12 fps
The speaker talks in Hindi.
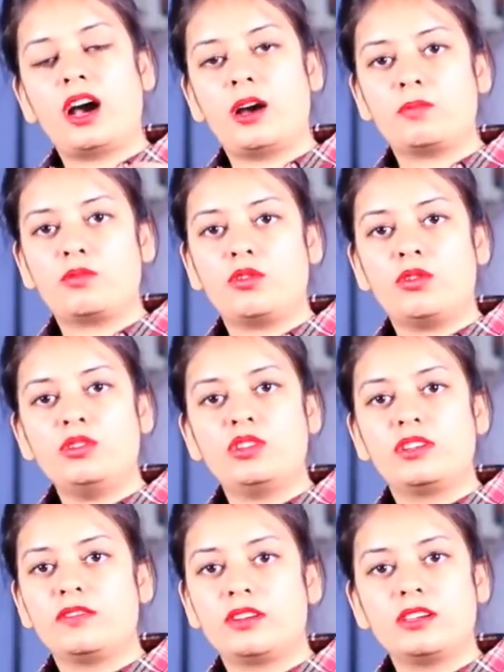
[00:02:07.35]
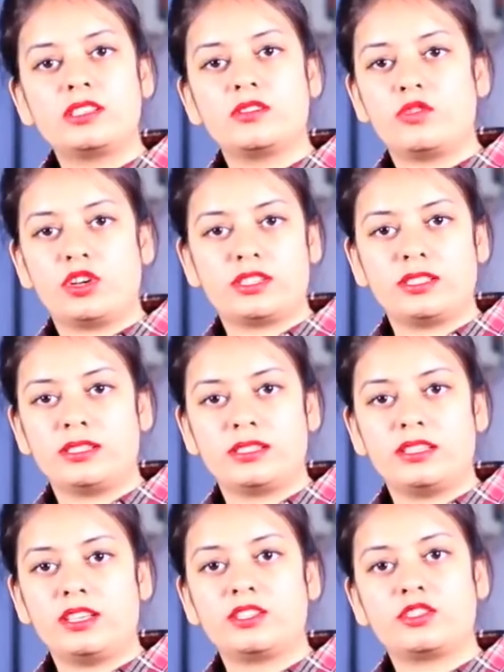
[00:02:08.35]
आपको रिवर्स इन्वॉइसिंग
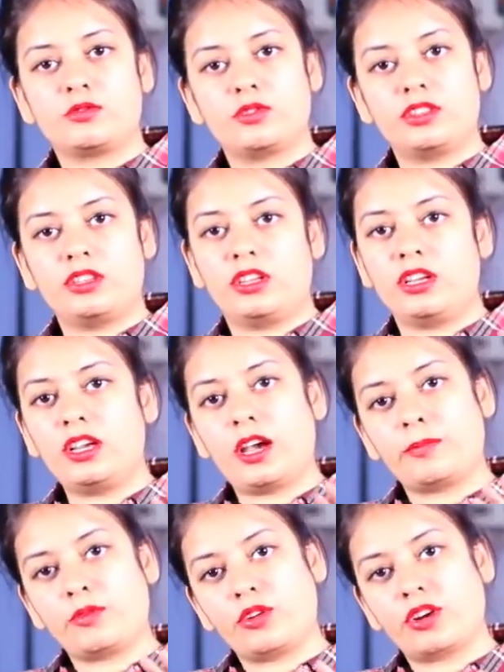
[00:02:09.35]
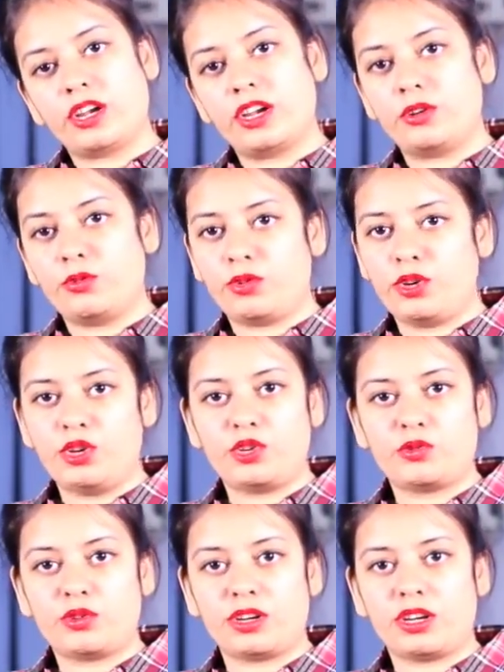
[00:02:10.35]
करने की ज़रूरत नहीं है आपको क्रेडिट नोट ही
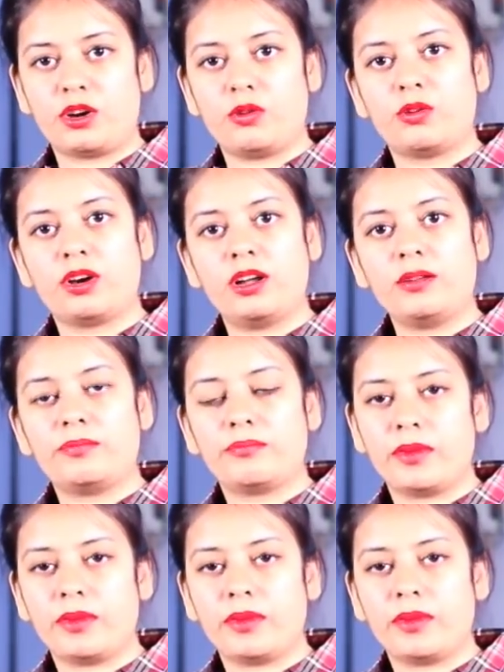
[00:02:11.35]
इशू करना होगा